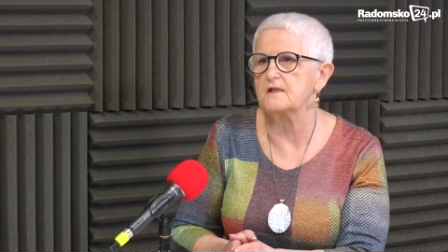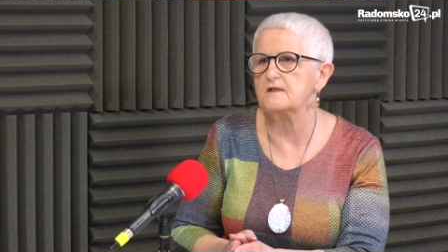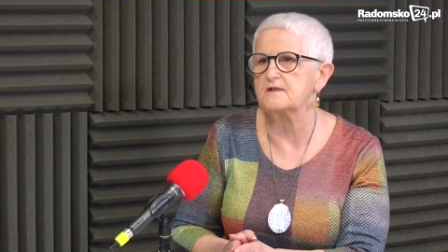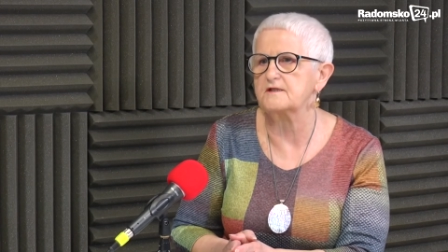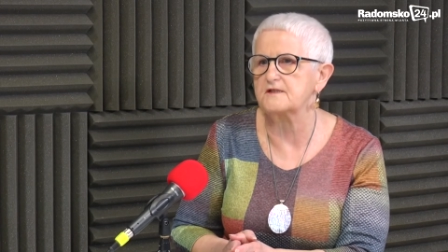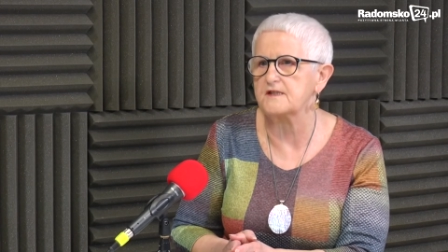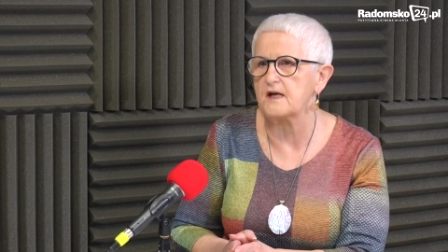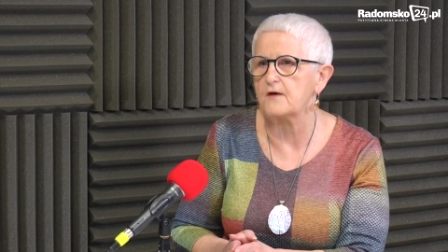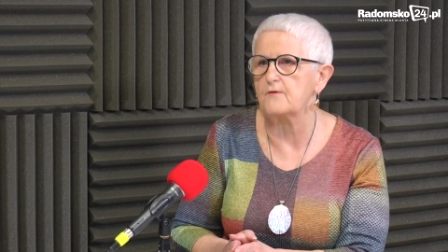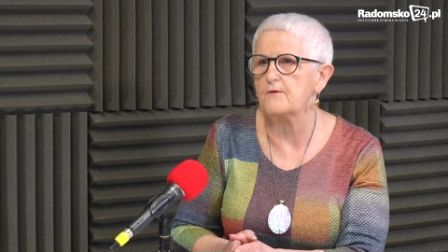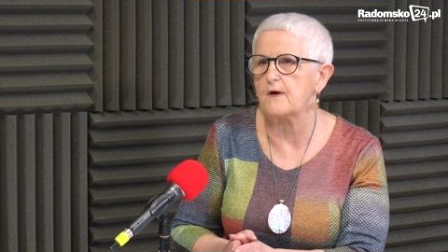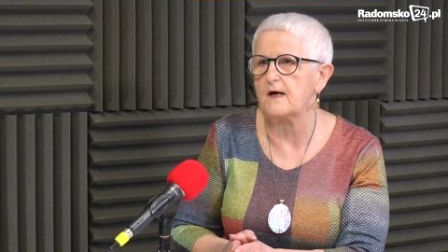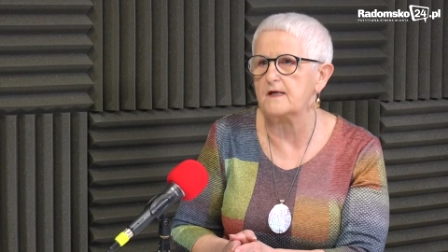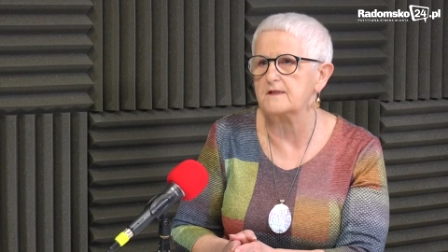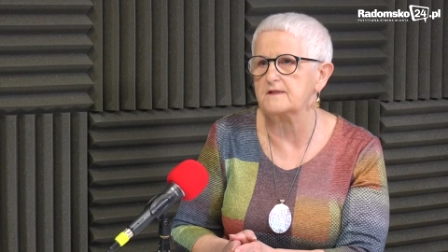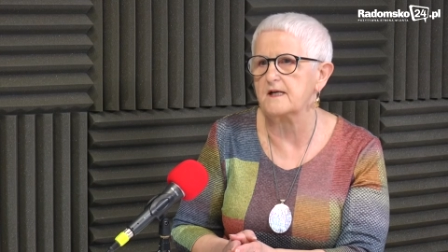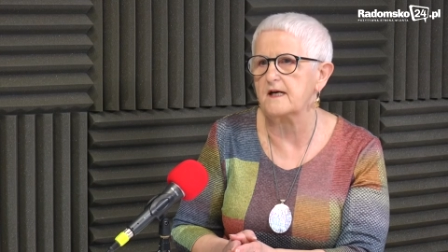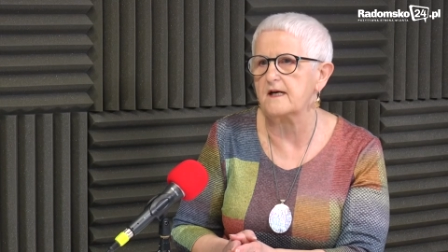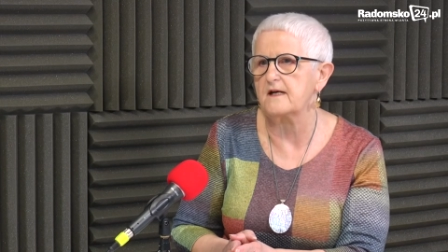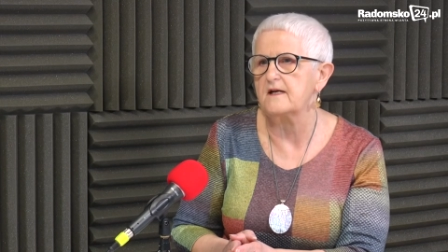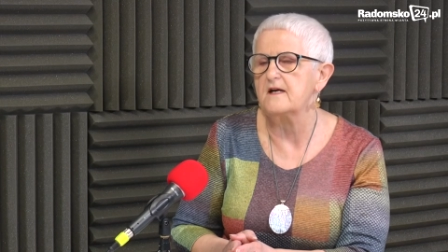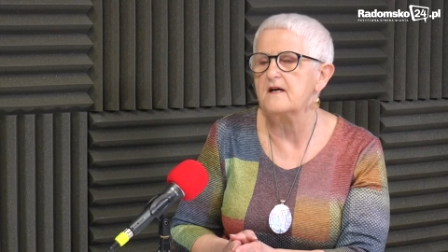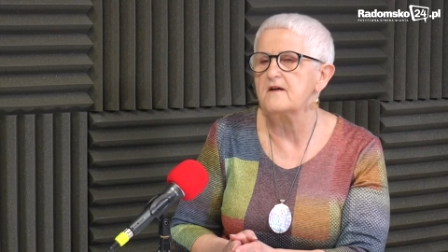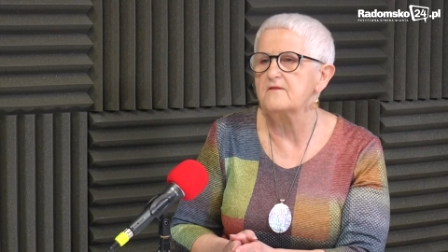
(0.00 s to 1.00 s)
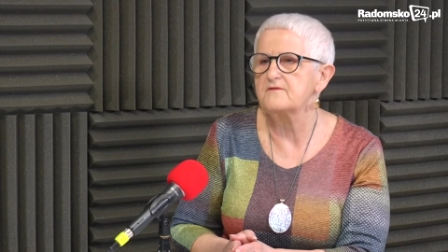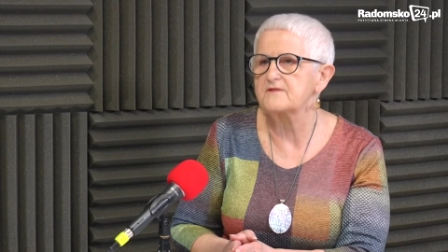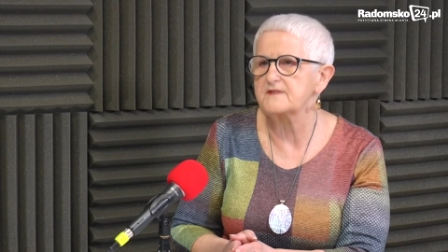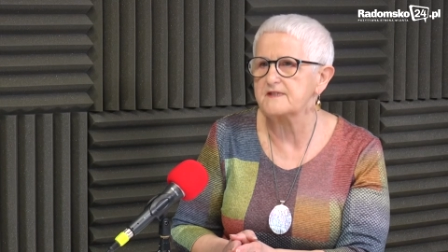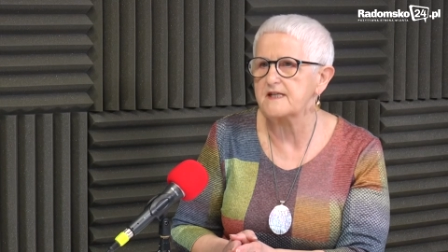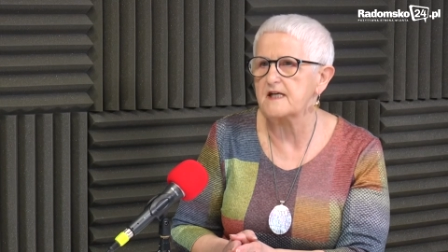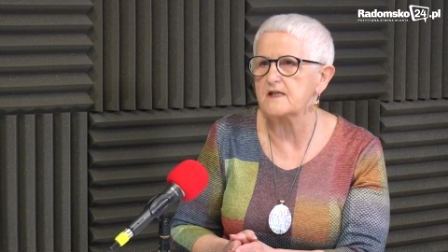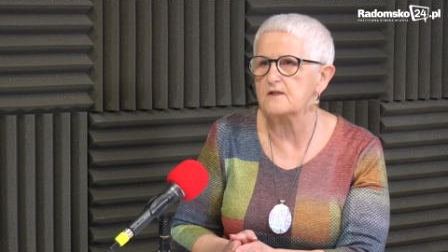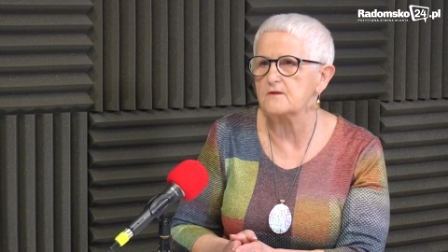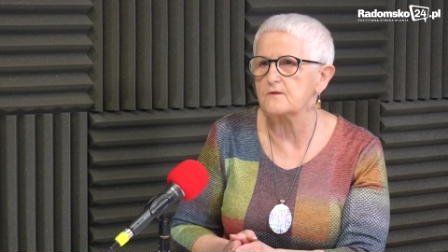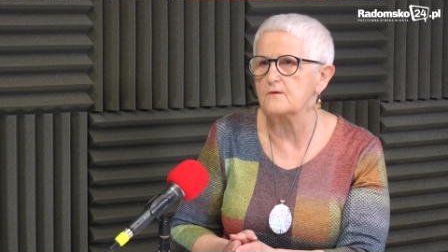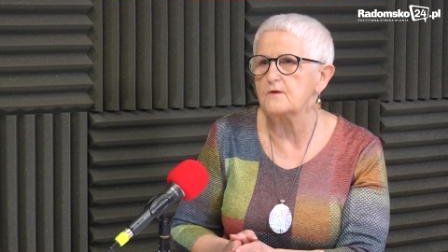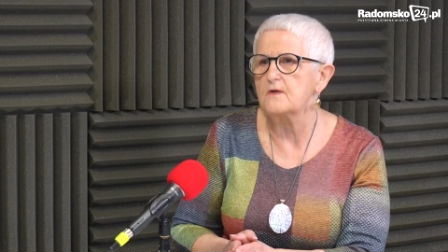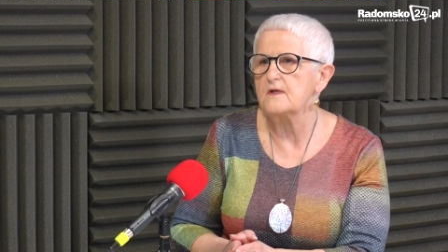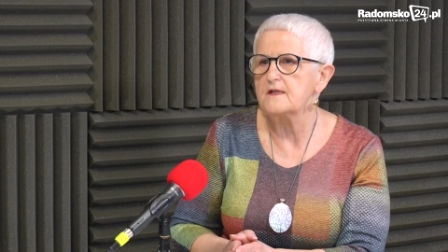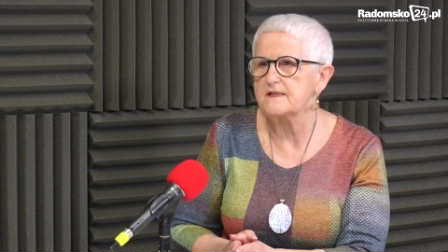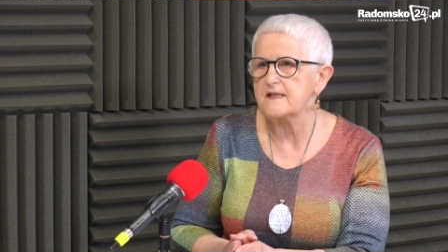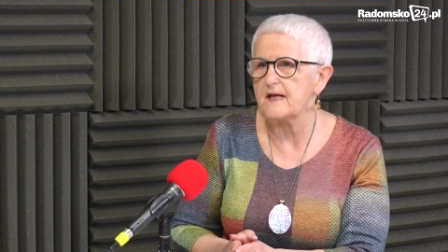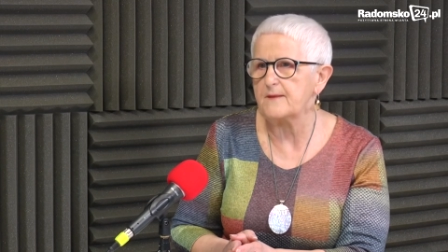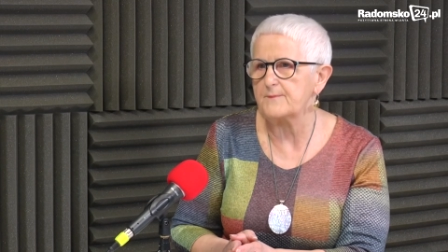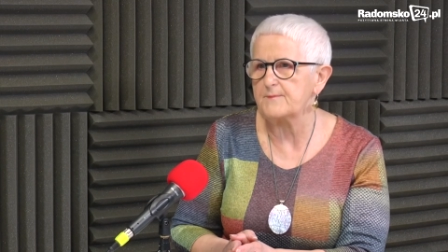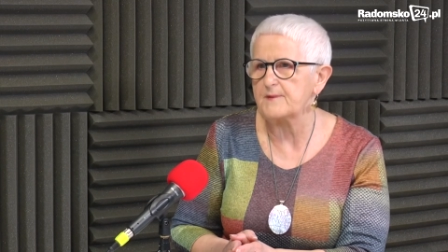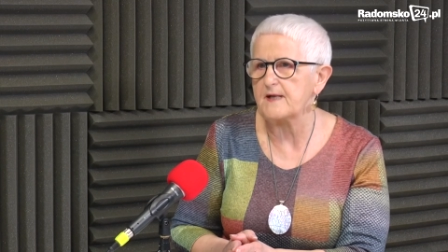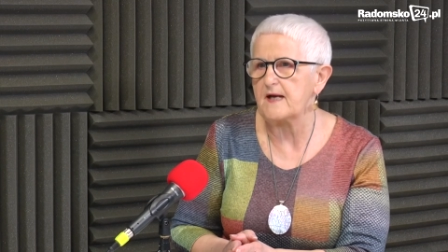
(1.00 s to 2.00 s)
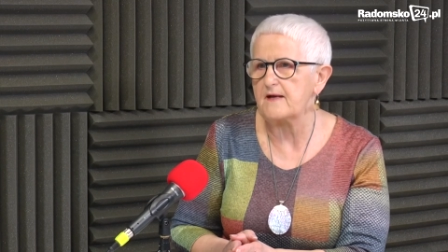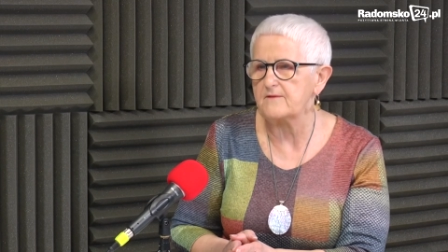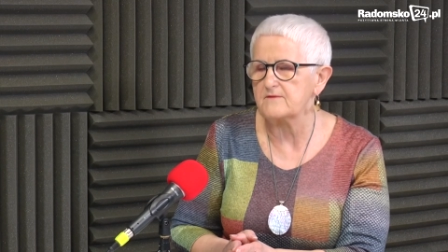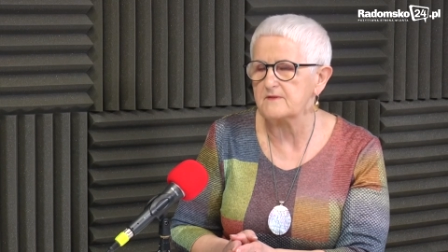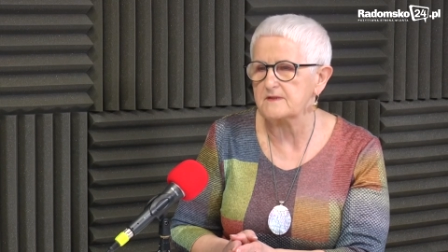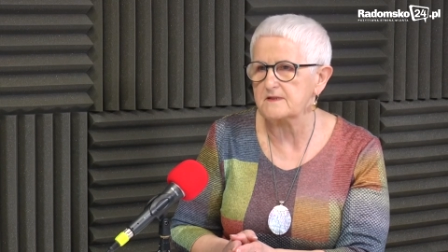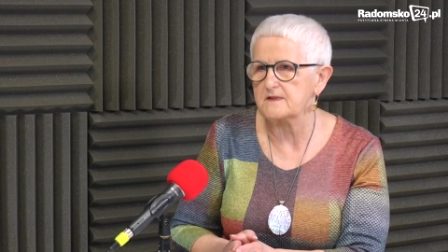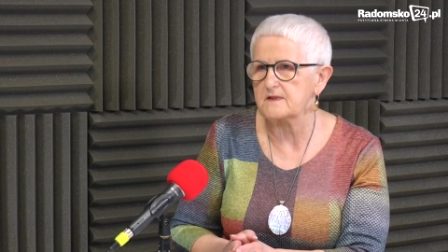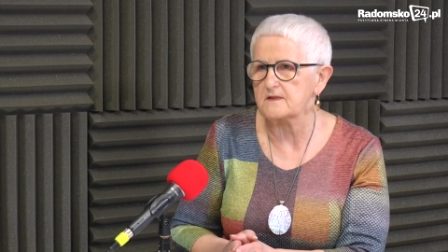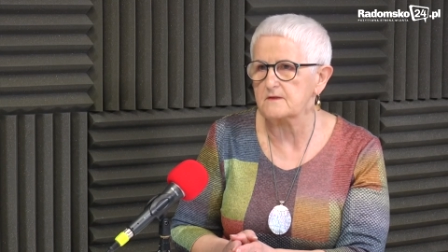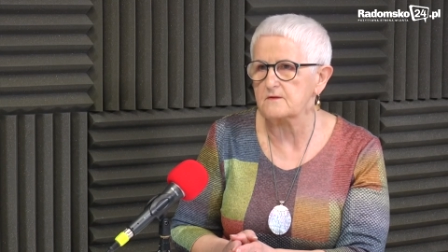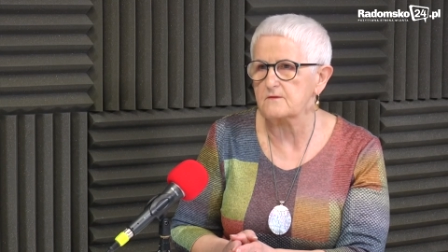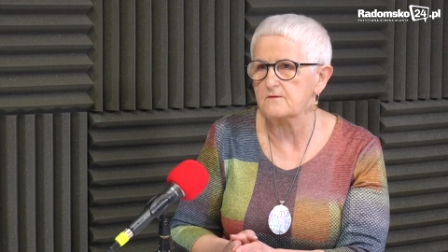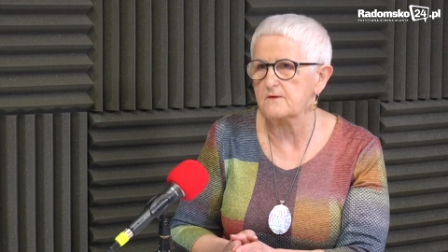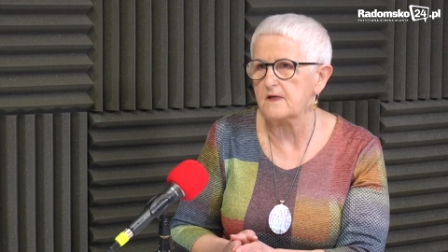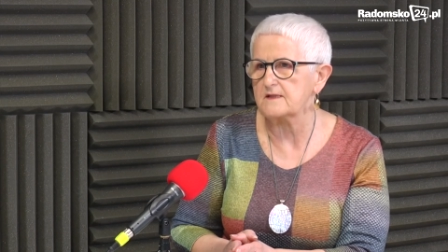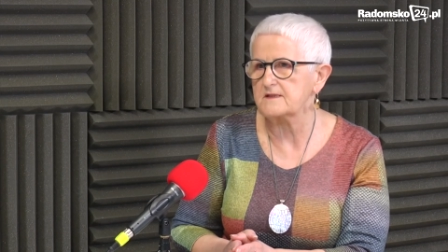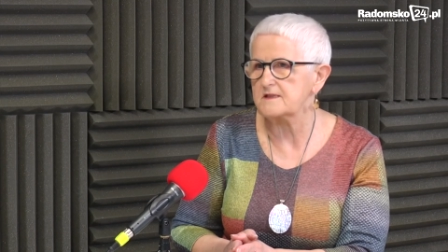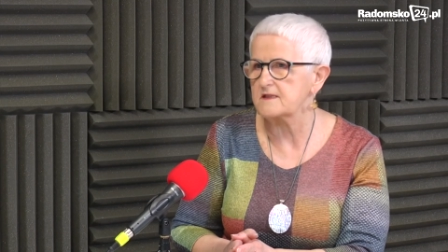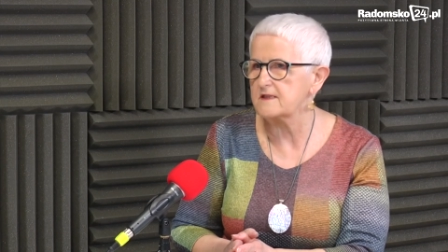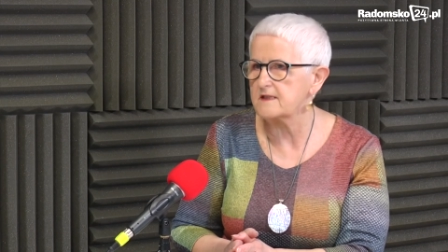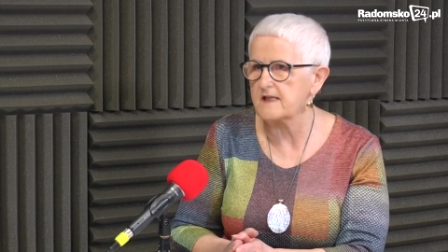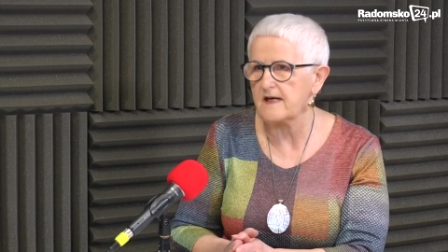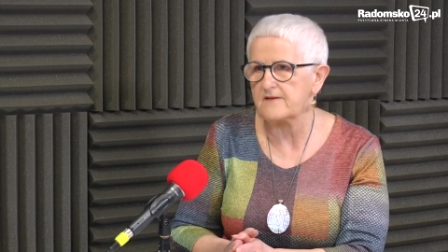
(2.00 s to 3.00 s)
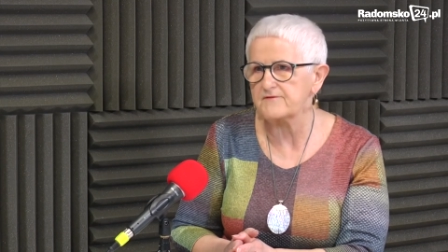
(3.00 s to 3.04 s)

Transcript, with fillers: działania w celu naprawy sytuacji.